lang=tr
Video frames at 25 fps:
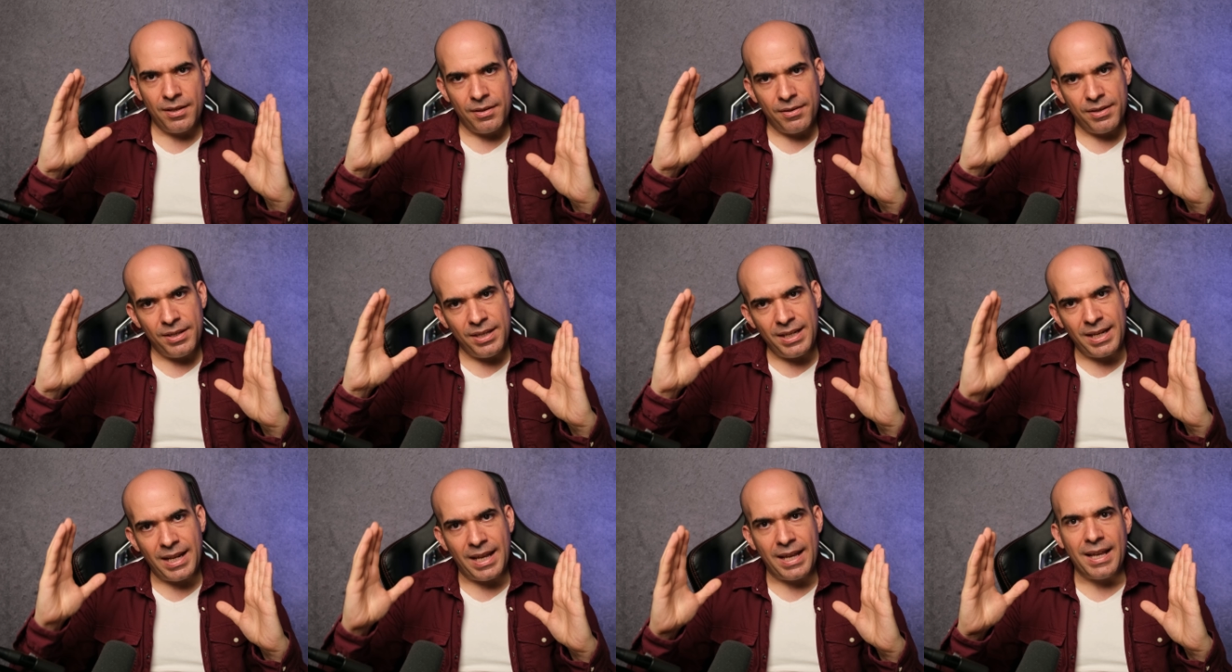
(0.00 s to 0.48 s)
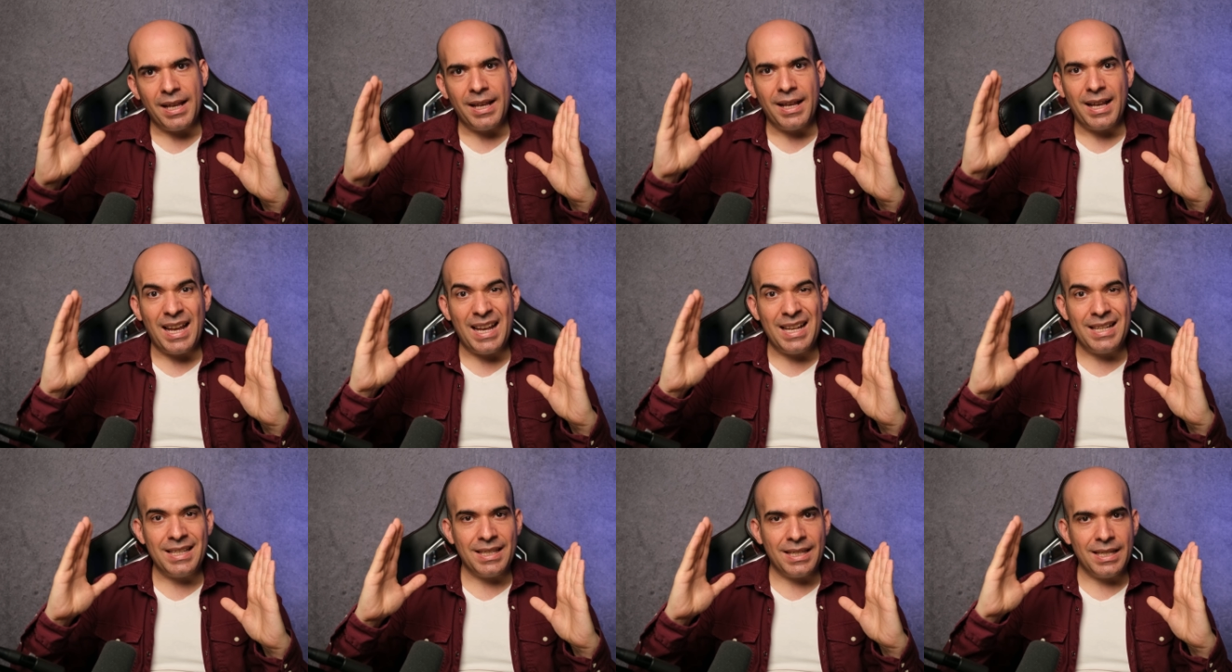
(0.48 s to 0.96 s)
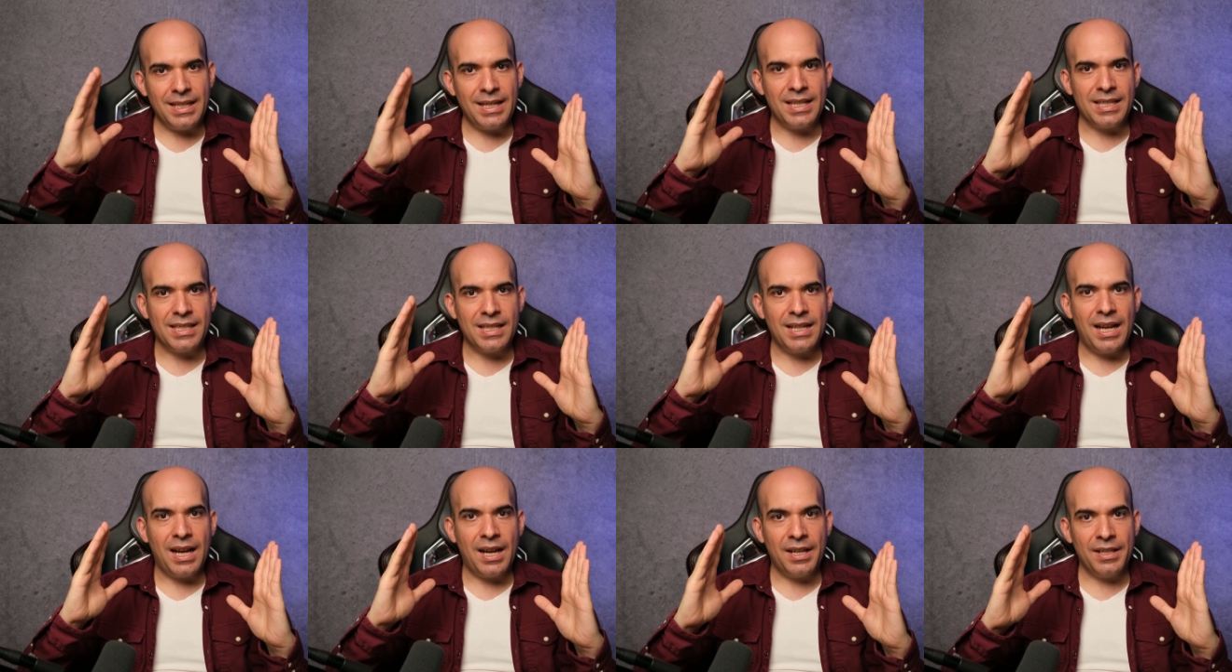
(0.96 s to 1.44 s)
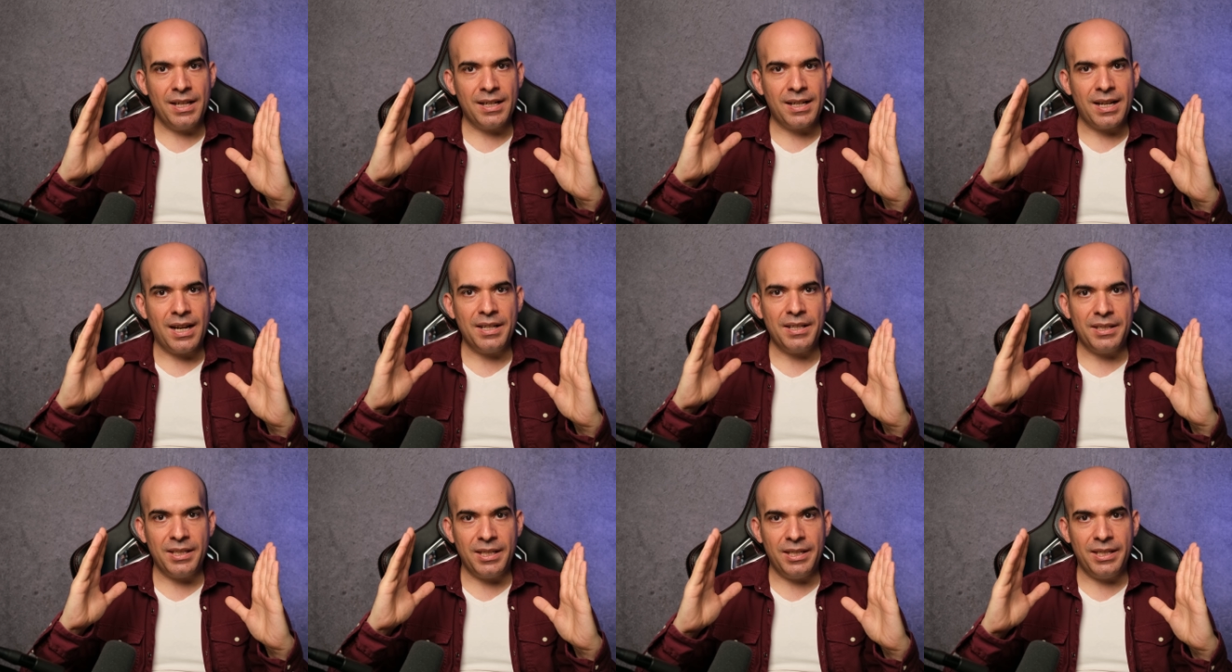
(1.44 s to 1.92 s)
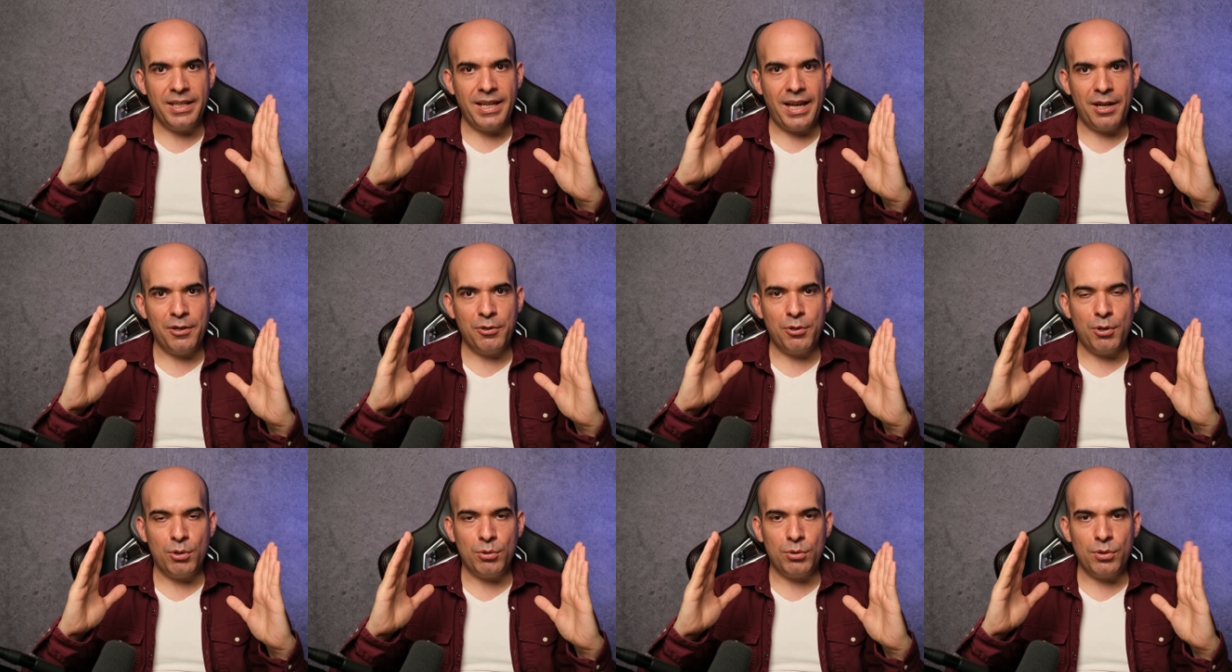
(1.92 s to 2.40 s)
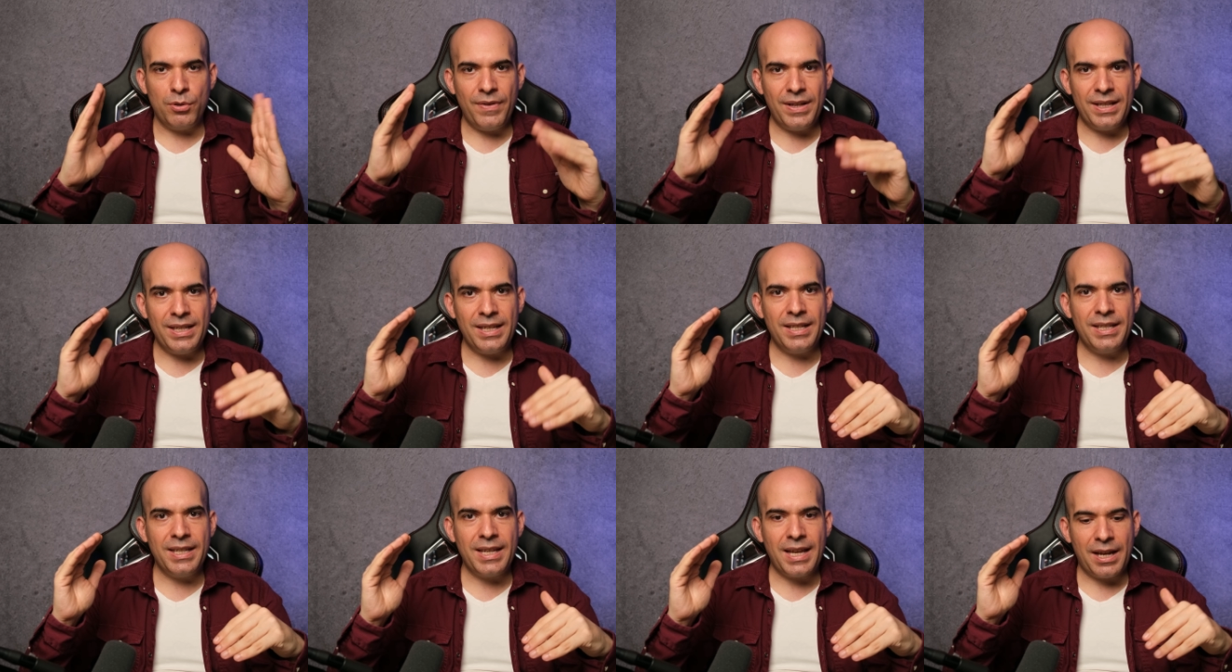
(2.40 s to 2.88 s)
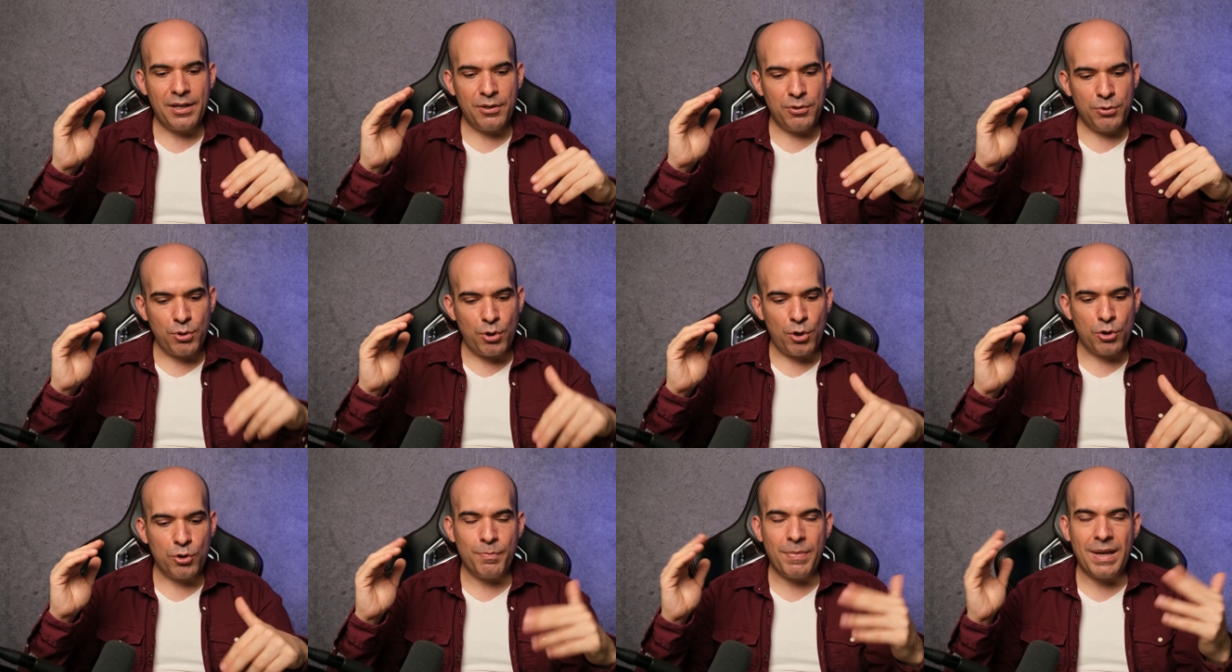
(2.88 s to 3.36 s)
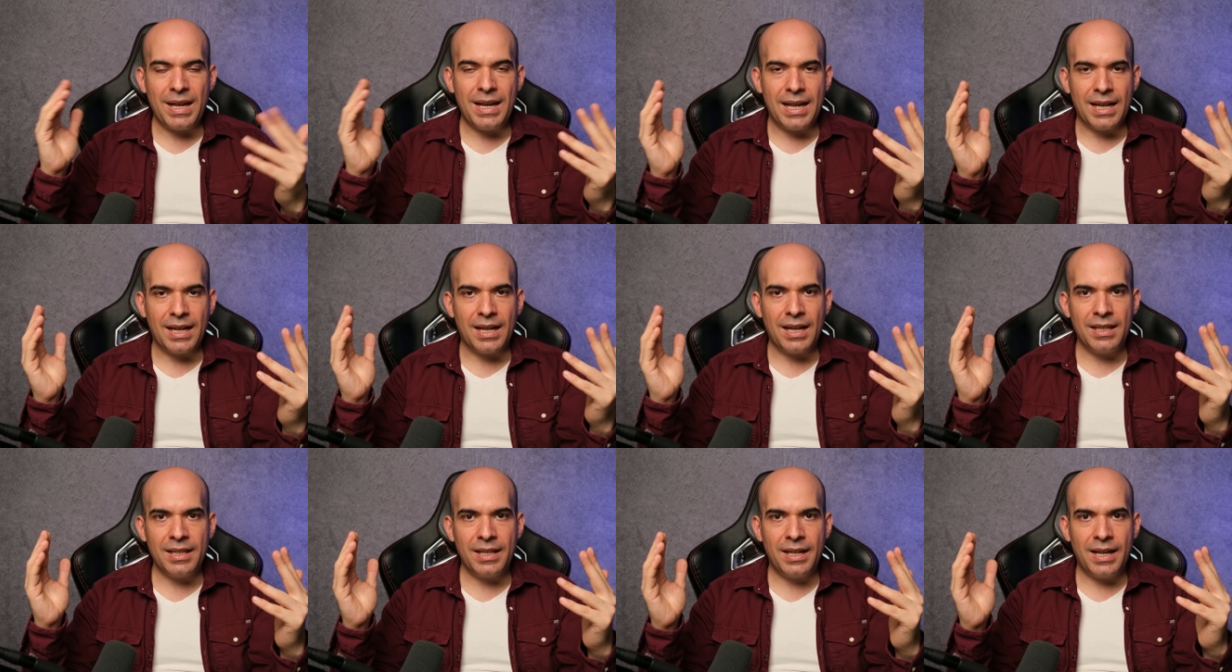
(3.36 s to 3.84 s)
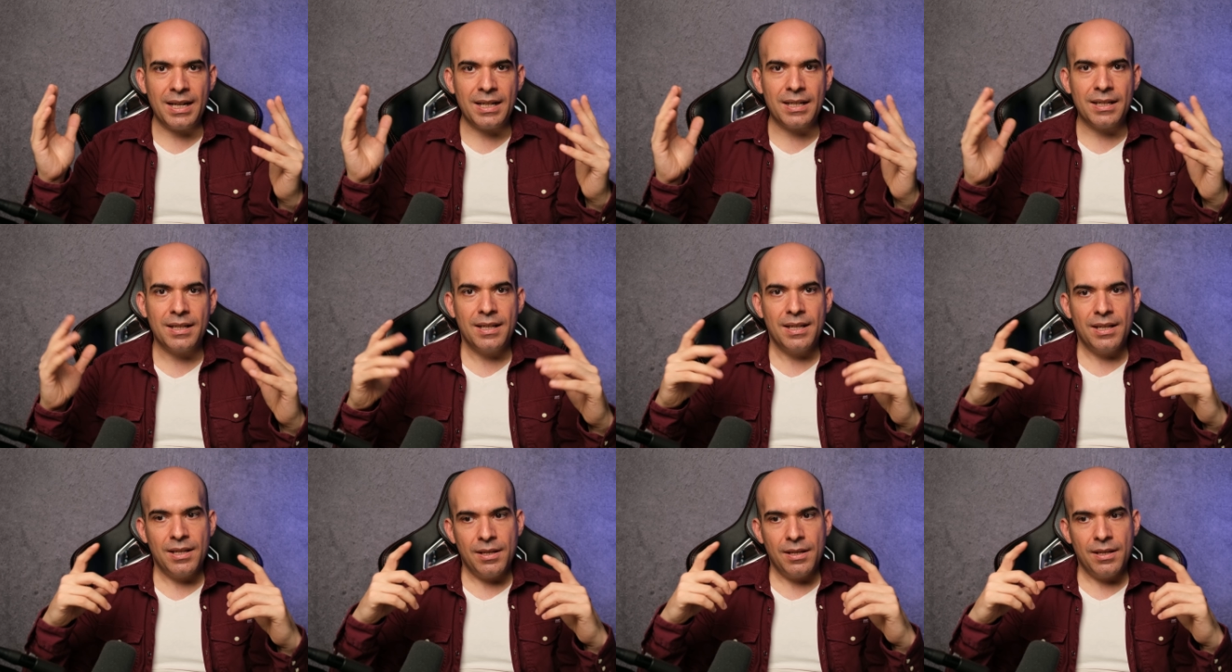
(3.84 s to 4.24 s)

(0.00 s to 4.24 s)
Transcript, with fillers: yine eski nesil anakart DDR4'lü ve DDR4 bellek alarak